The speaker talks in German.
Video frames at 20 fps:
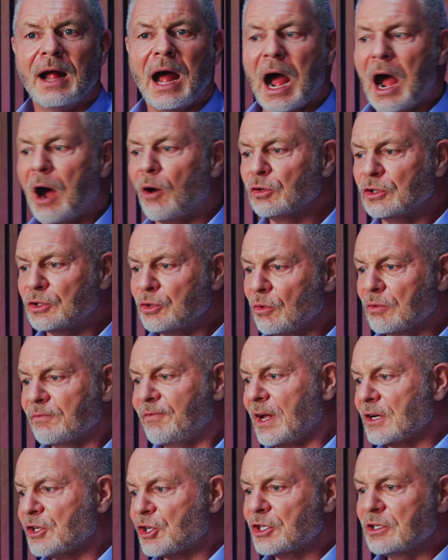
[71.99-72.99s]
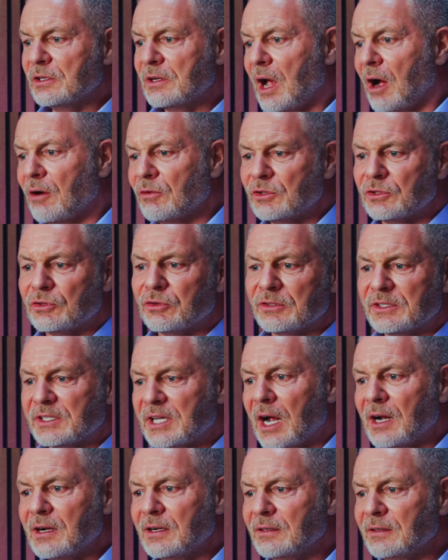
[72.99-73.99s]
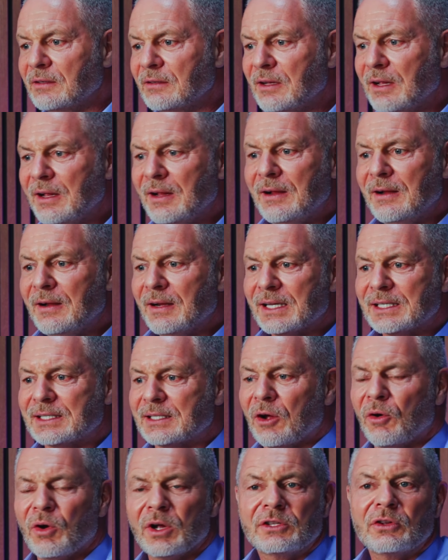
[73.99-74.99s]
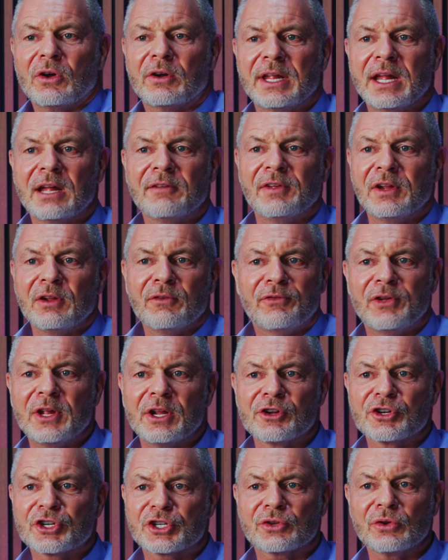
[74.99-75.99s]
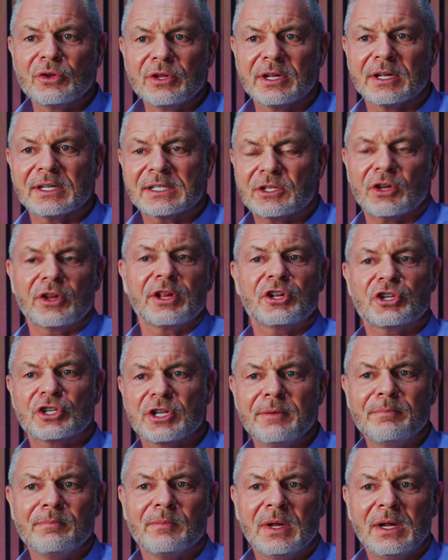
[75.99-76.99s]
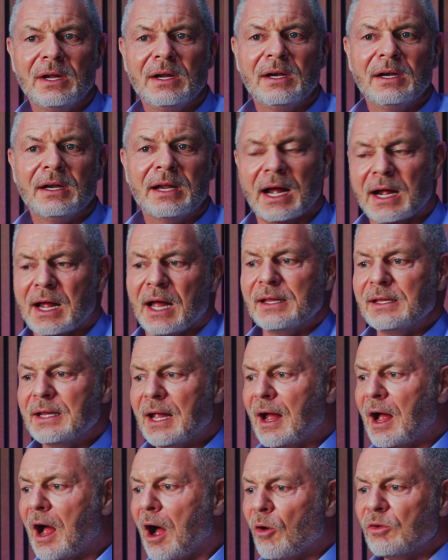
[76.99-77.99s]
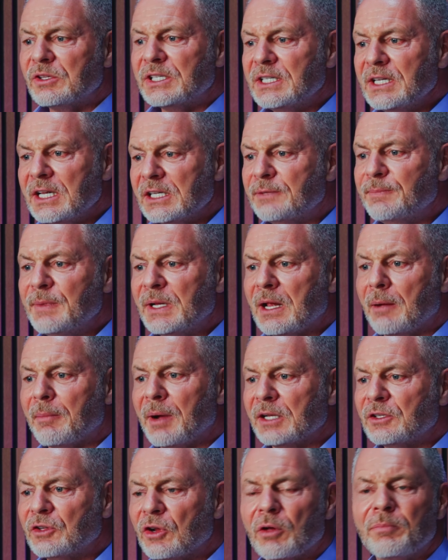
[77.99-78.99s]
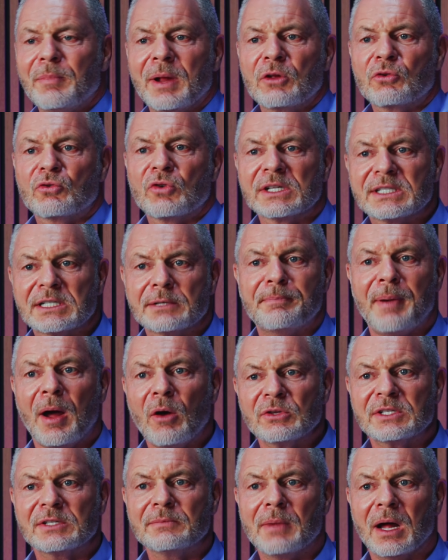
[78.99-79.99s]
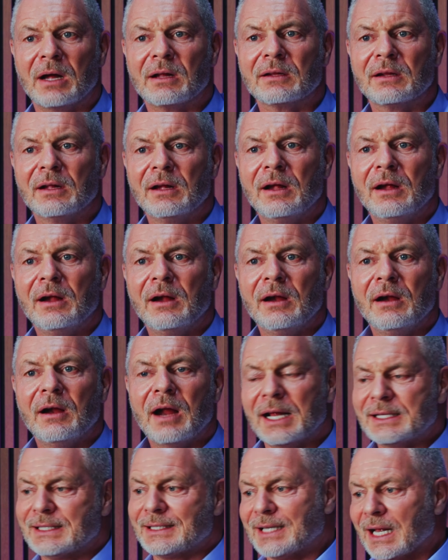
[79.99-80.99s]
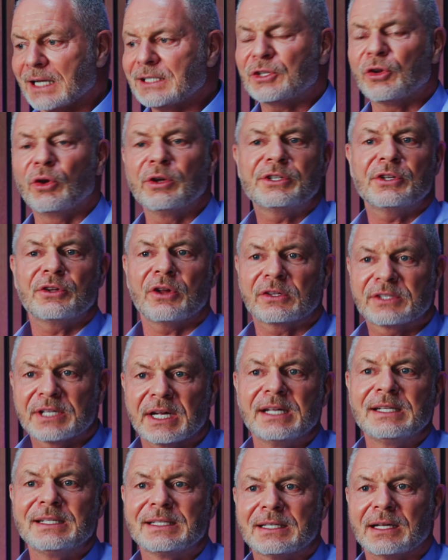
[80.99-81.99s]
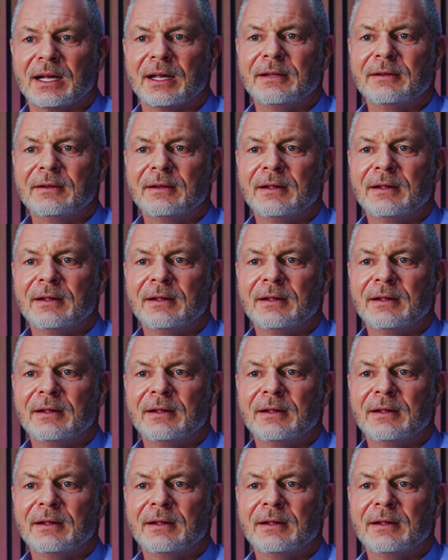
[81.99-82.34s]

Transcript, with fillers: Auto waschen, Auto tanken, das dauert doch irgendwie eine Viertelstunde, ist doch nicht schlimm. Dann kann der Außendienstmitarbeiter doch mal eine kurze Pause machen. Also das sollte doch drin sein.